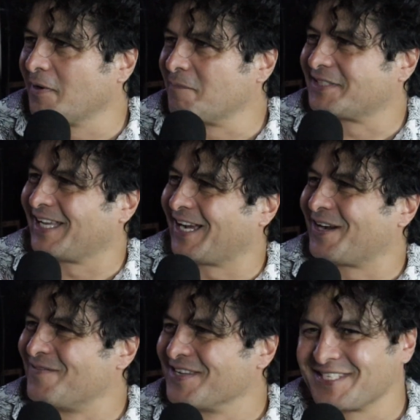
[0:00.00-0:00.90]
Para empezar a
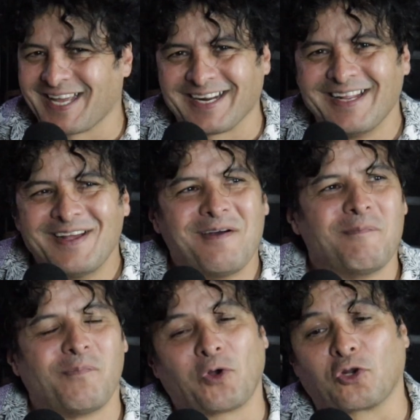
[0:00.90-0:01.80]
comenzar
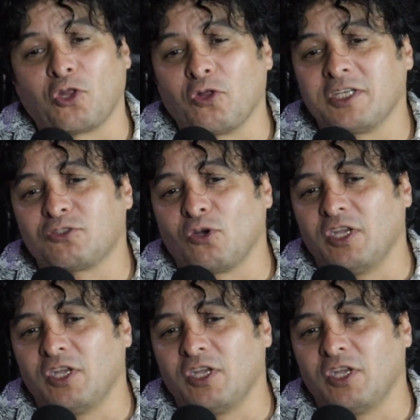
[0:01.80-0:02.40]
con todo esto